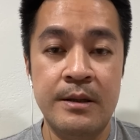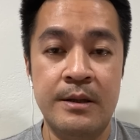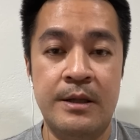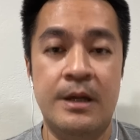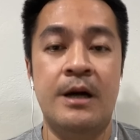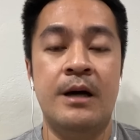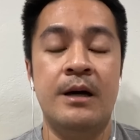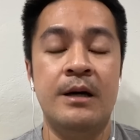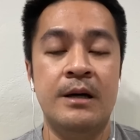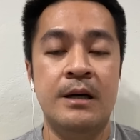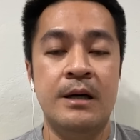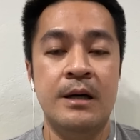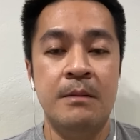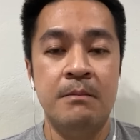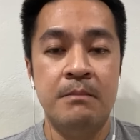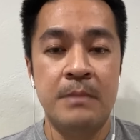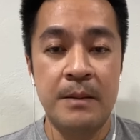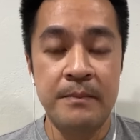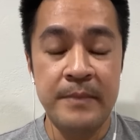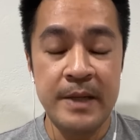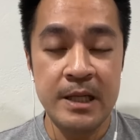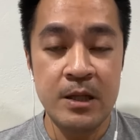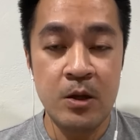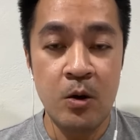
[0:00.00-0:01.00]
เนาะ
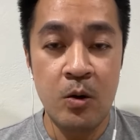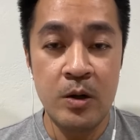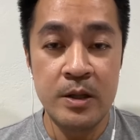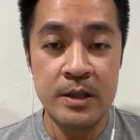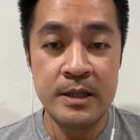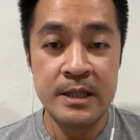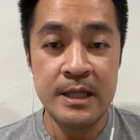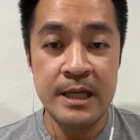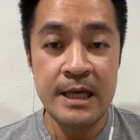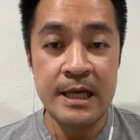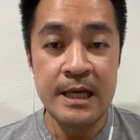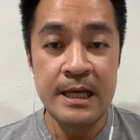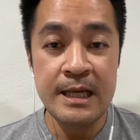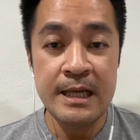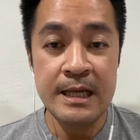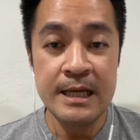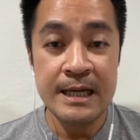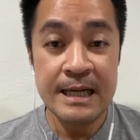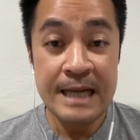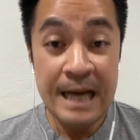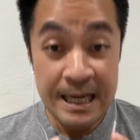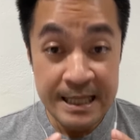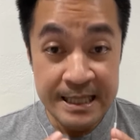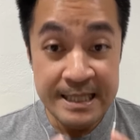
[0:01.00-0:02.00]
มันมีโทนที่
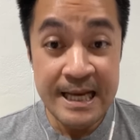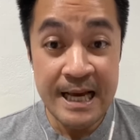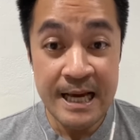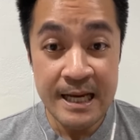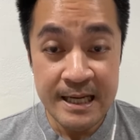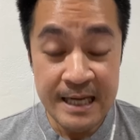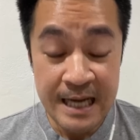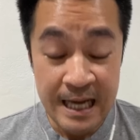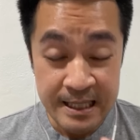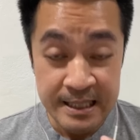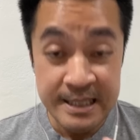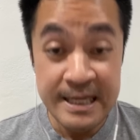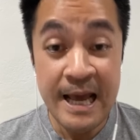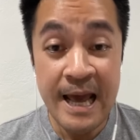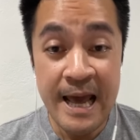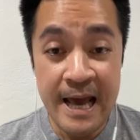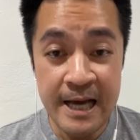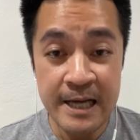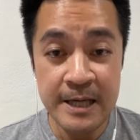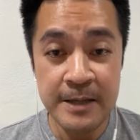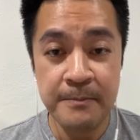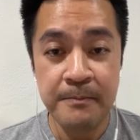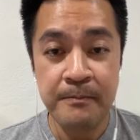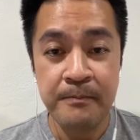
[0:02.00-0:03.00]
ขัดแย้
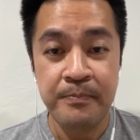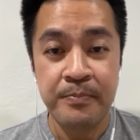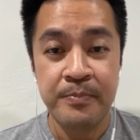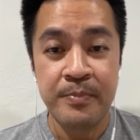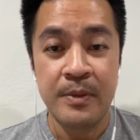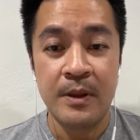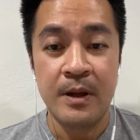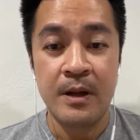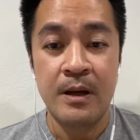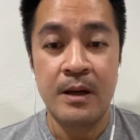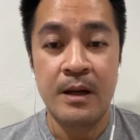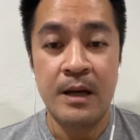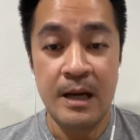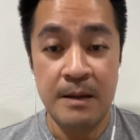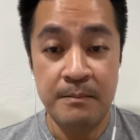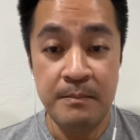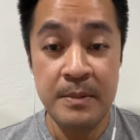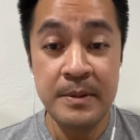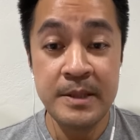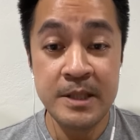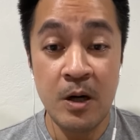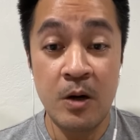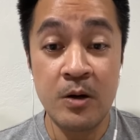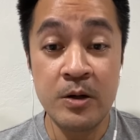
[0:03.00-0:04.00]
ง
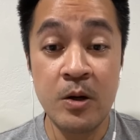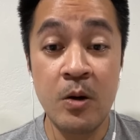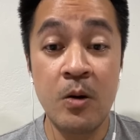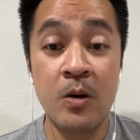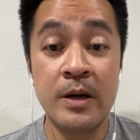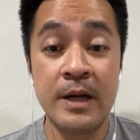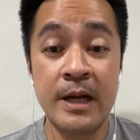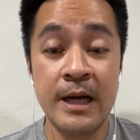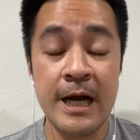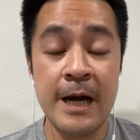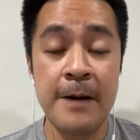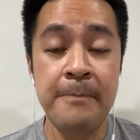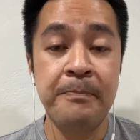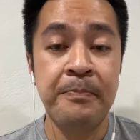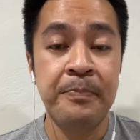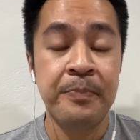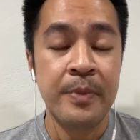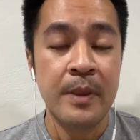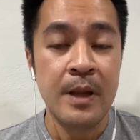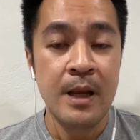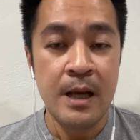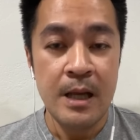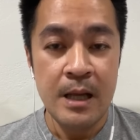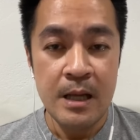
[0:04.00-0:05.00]
มี2โทนนะครับ
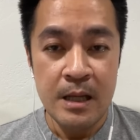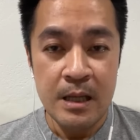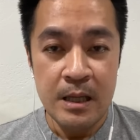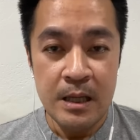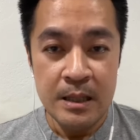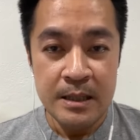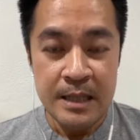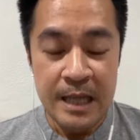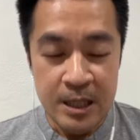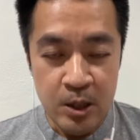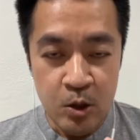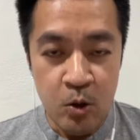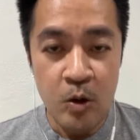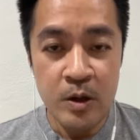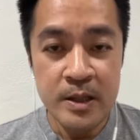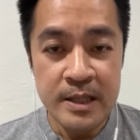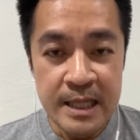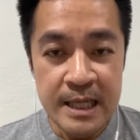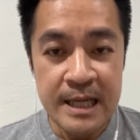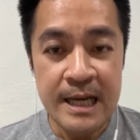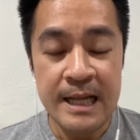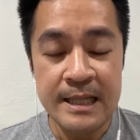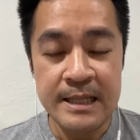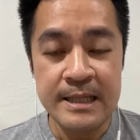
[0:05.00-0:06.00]
แต่โทน
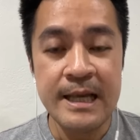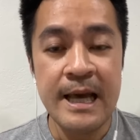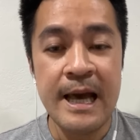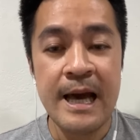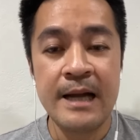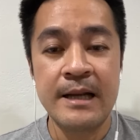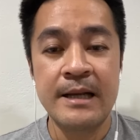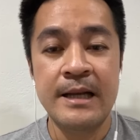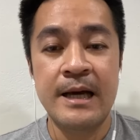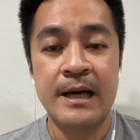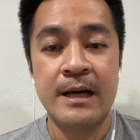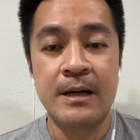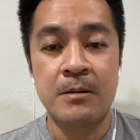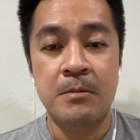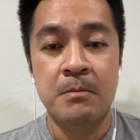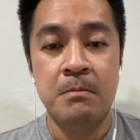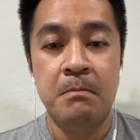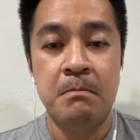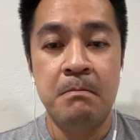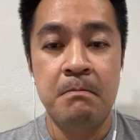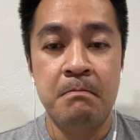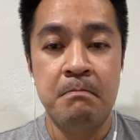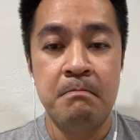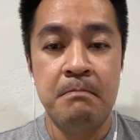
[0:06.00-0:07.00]
ที่ขัดแย้งเนี่ย
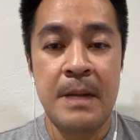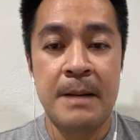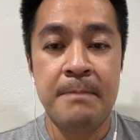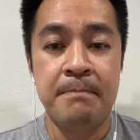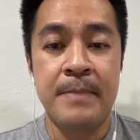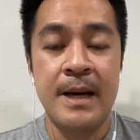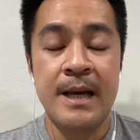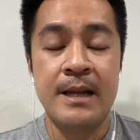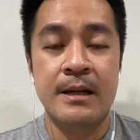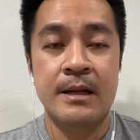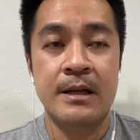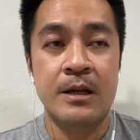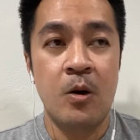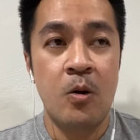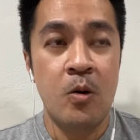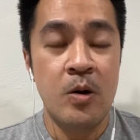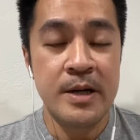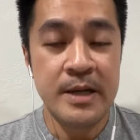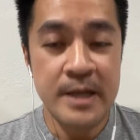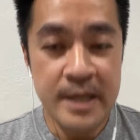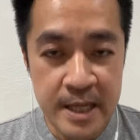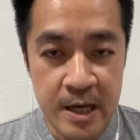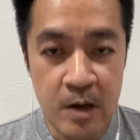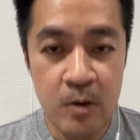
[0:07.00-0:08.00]
มันเป็นโท
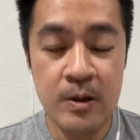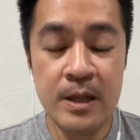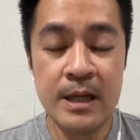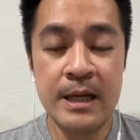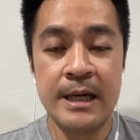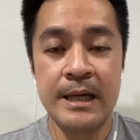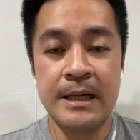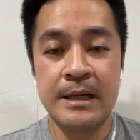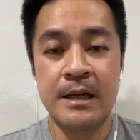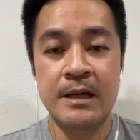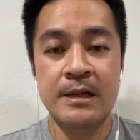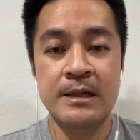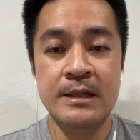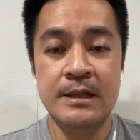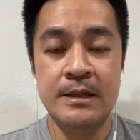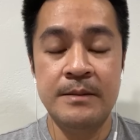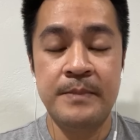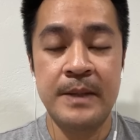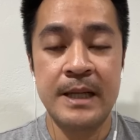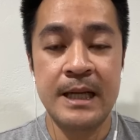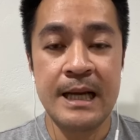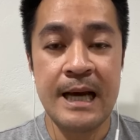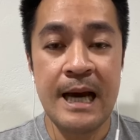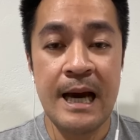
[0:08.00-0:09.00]
นเดียวเลยก็คือ
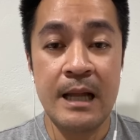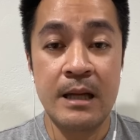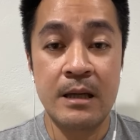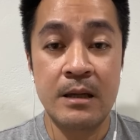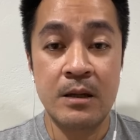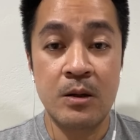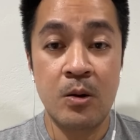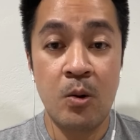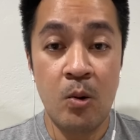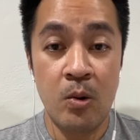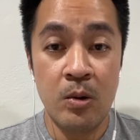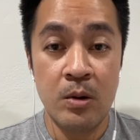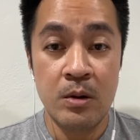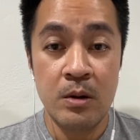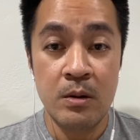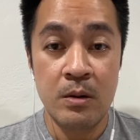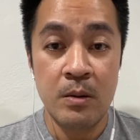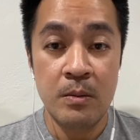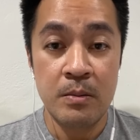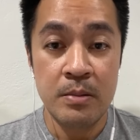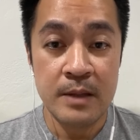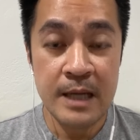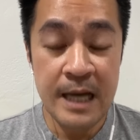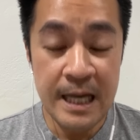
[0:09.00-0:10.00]
เป็นการ
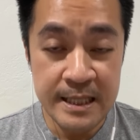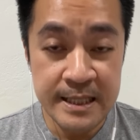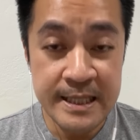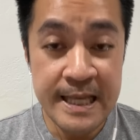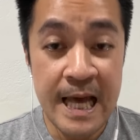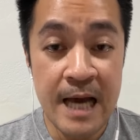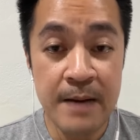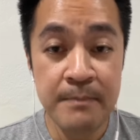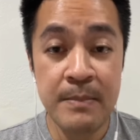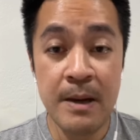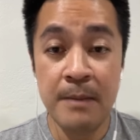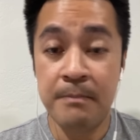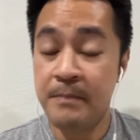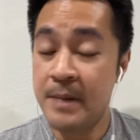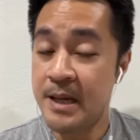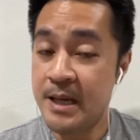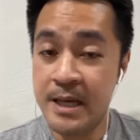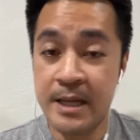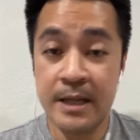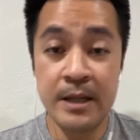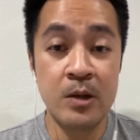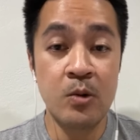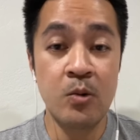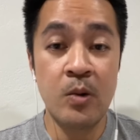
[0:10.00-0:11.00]
ขัดแย้งแบบไม่
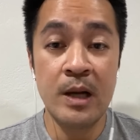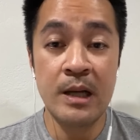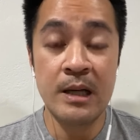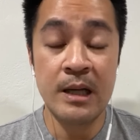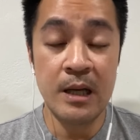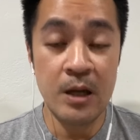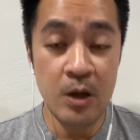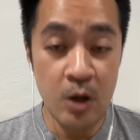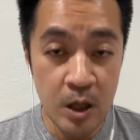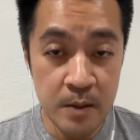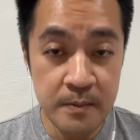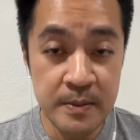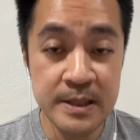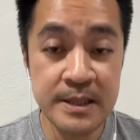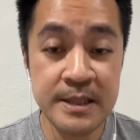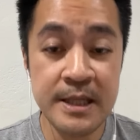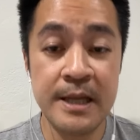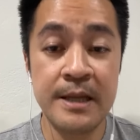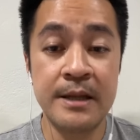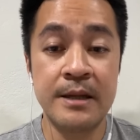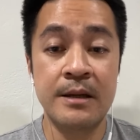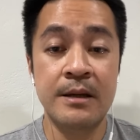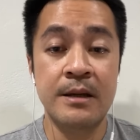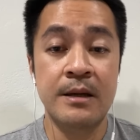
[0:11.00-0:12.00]
เห็นด้วยเลย
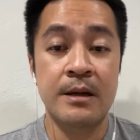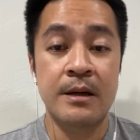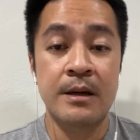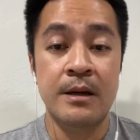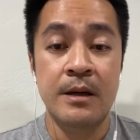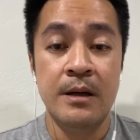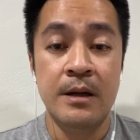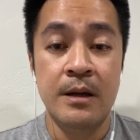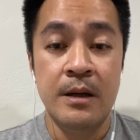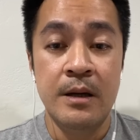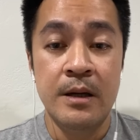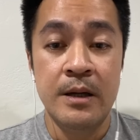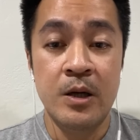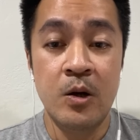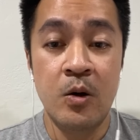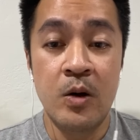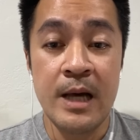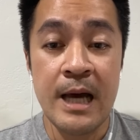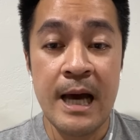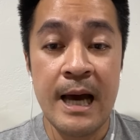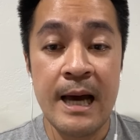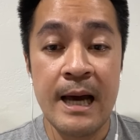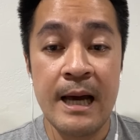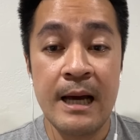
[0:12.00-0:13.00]
100% โดย
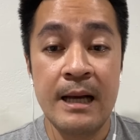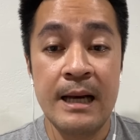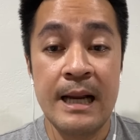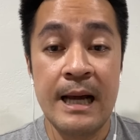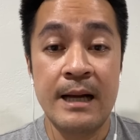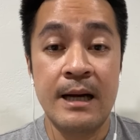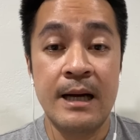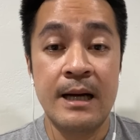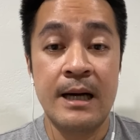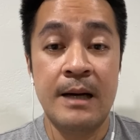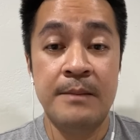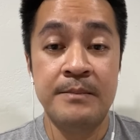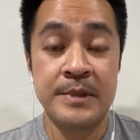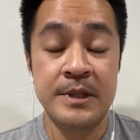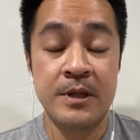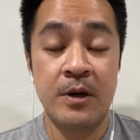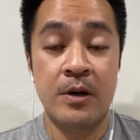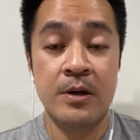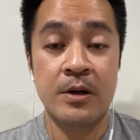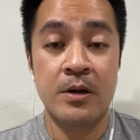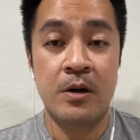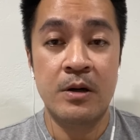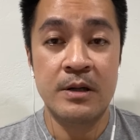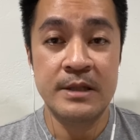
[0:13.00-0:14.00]
อ้างหลักคำสอ
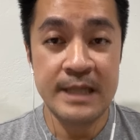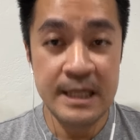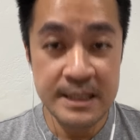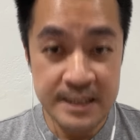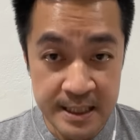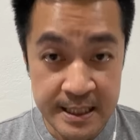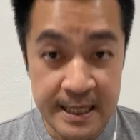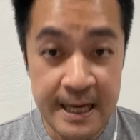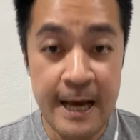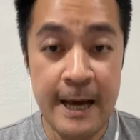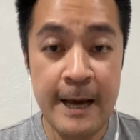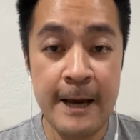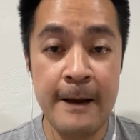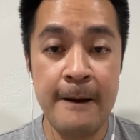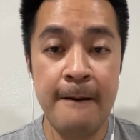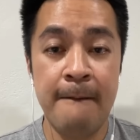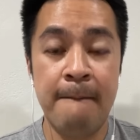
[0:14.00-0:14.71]
นของศาสนา